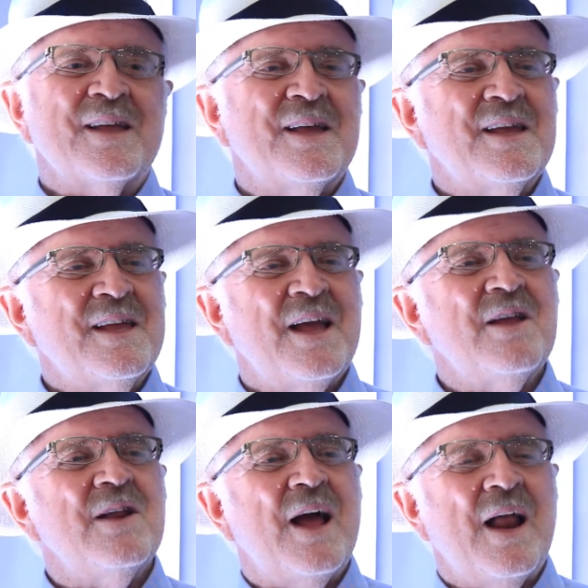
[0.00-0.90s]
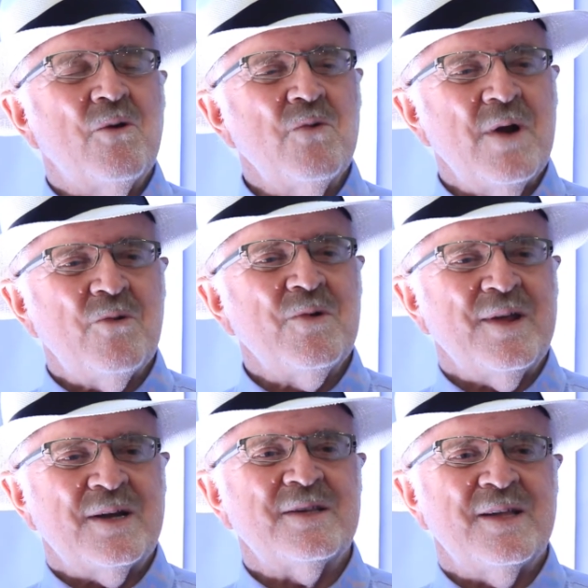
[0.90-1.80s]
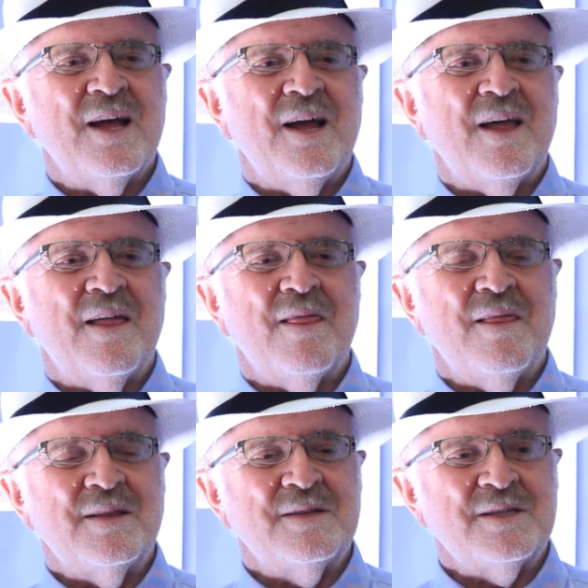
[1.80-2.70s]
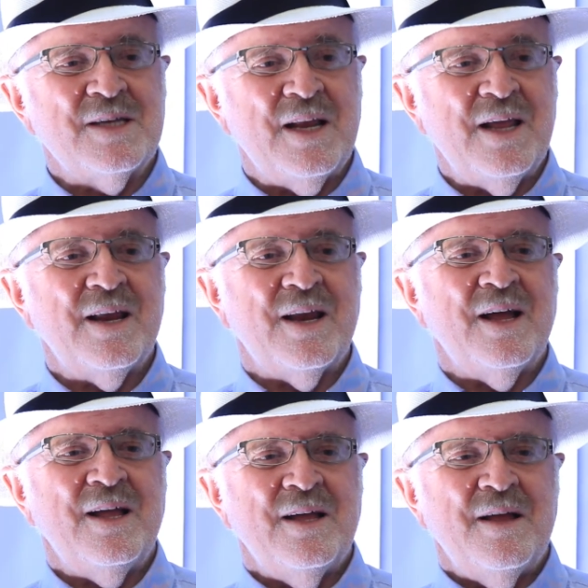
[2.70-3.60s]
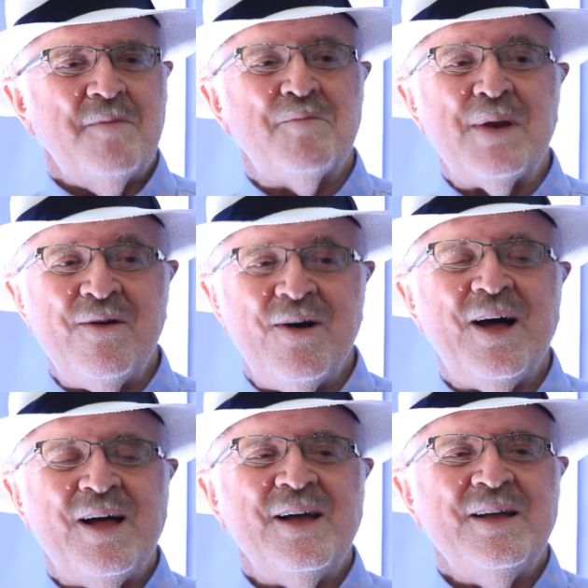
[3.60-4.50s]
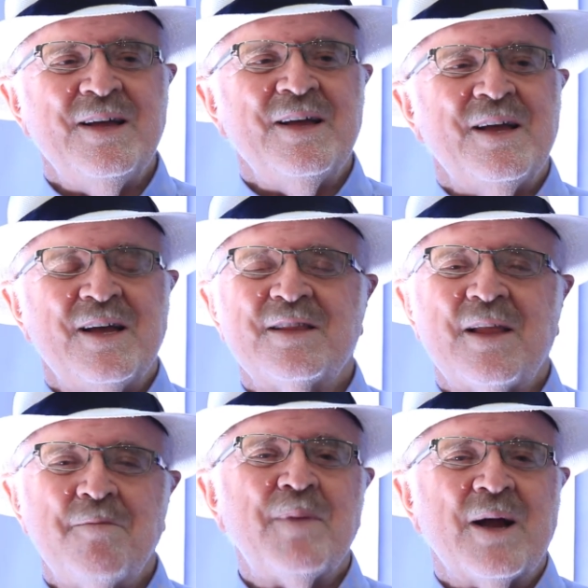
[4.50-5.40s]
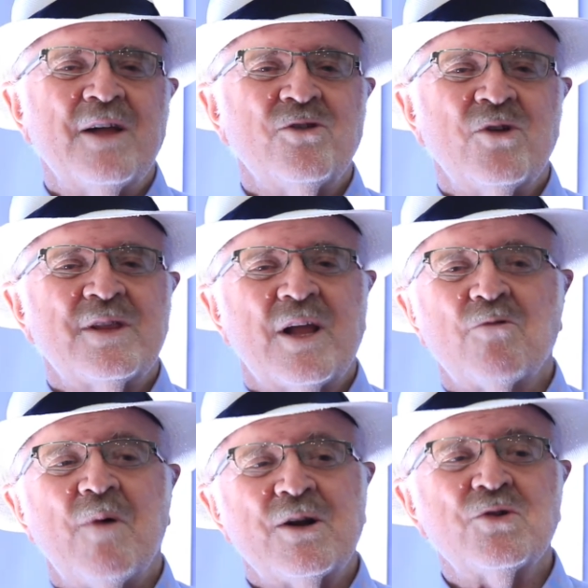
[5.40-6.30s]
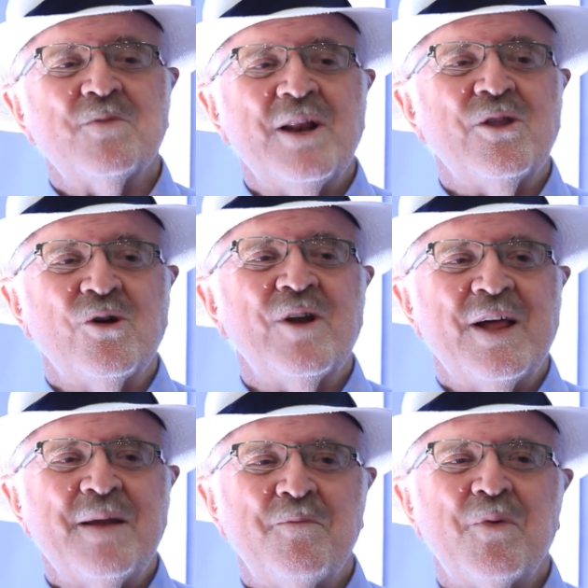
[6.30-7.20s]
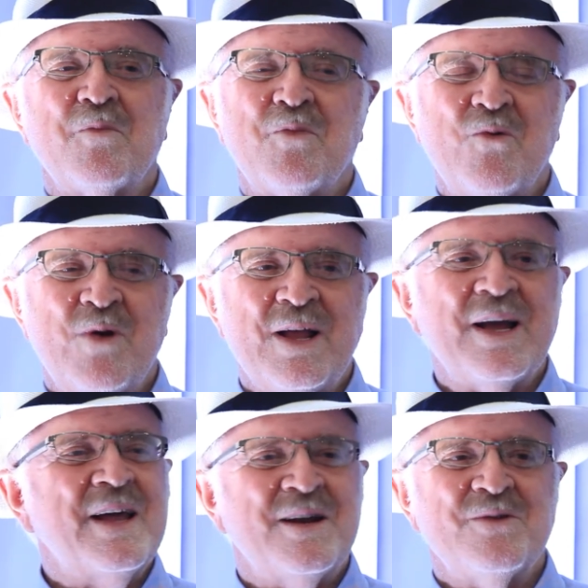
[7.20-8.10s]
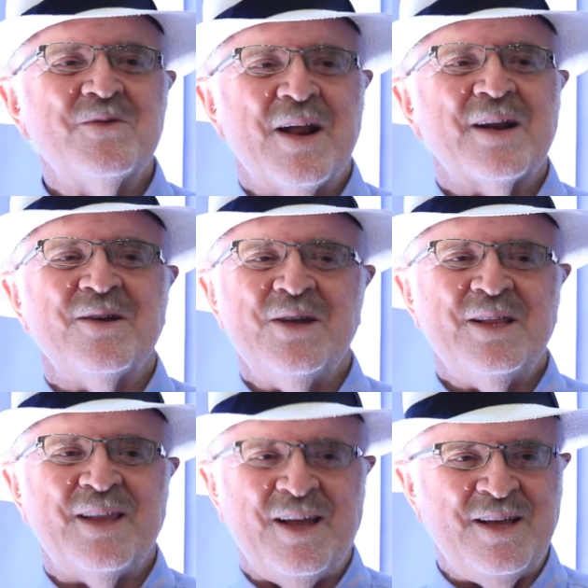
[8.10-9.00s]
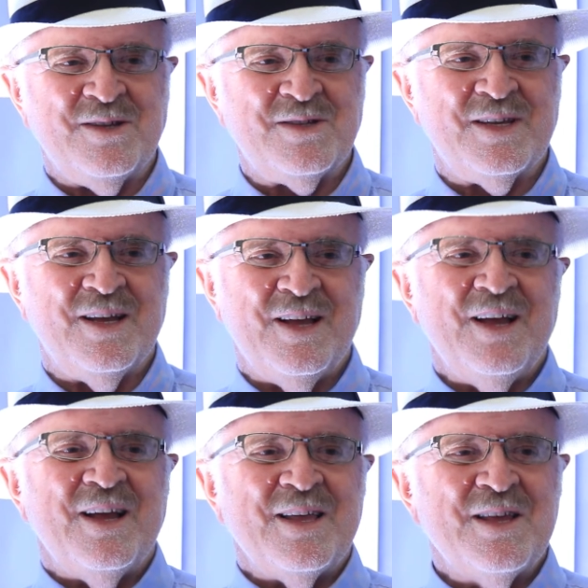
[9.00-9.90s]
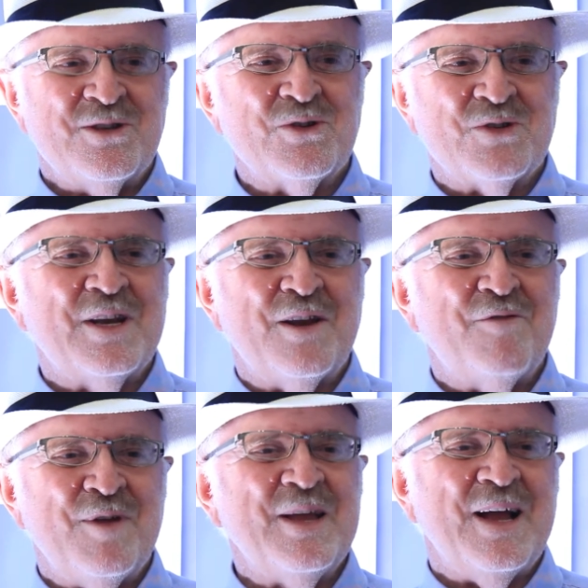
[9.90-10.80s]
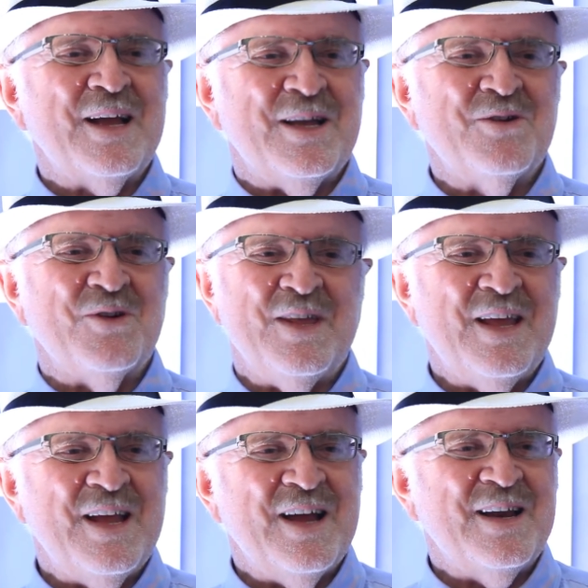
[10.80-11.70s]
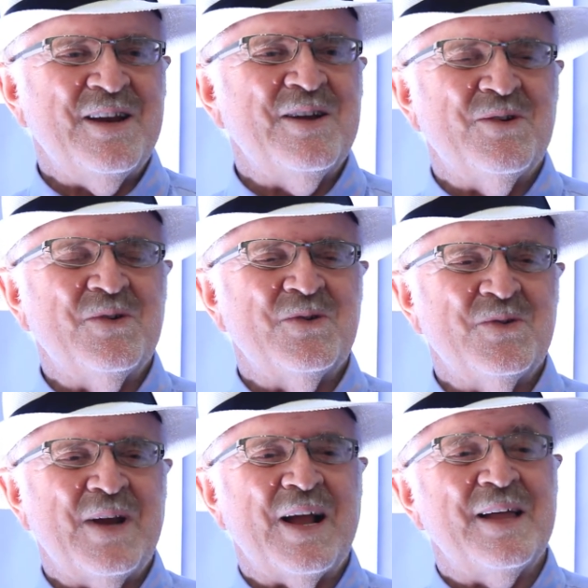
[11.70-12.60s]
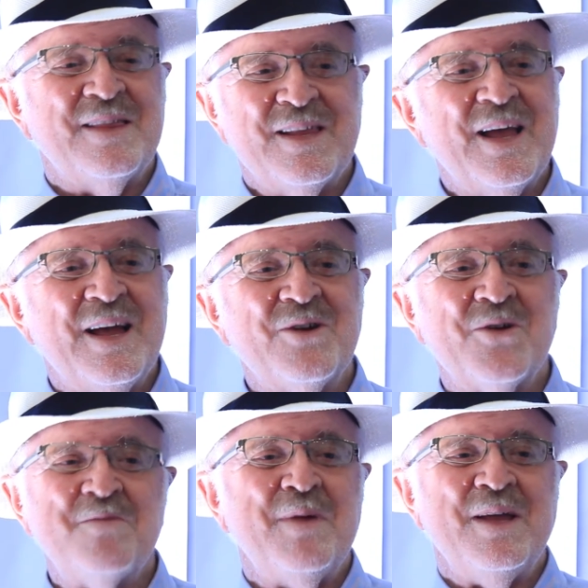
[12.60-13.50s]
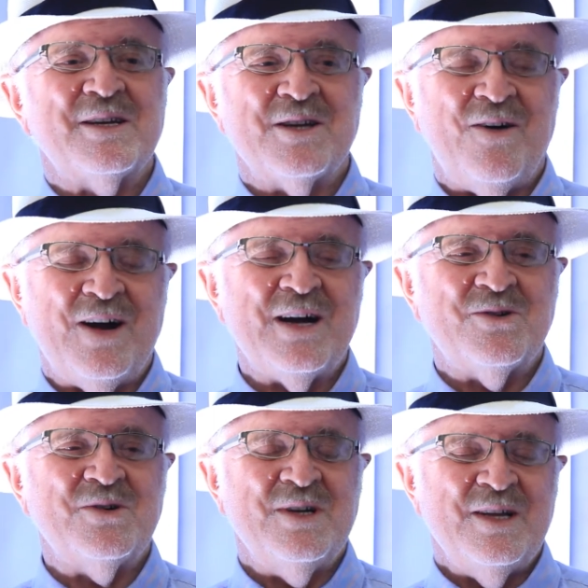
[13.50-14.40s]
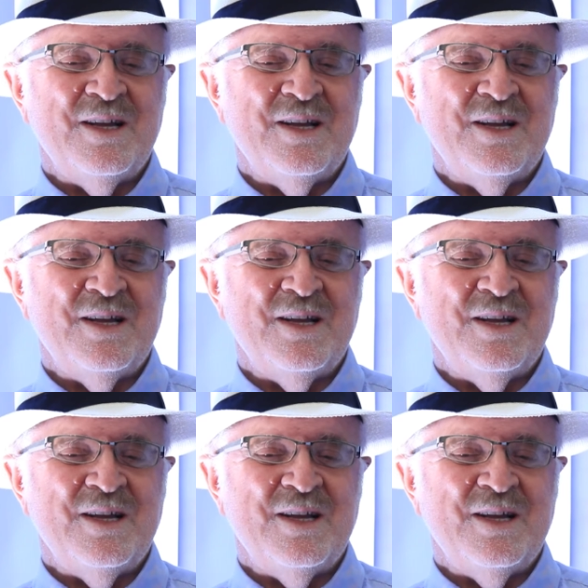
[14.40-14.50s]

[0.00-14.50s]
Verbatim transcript: que es que hay algunas universidades chilenas privadas están pagando hasta 4 mil dólares por publicar en una revista ICI. Y eso significa que nos llegan una cantidad enorme de trabajo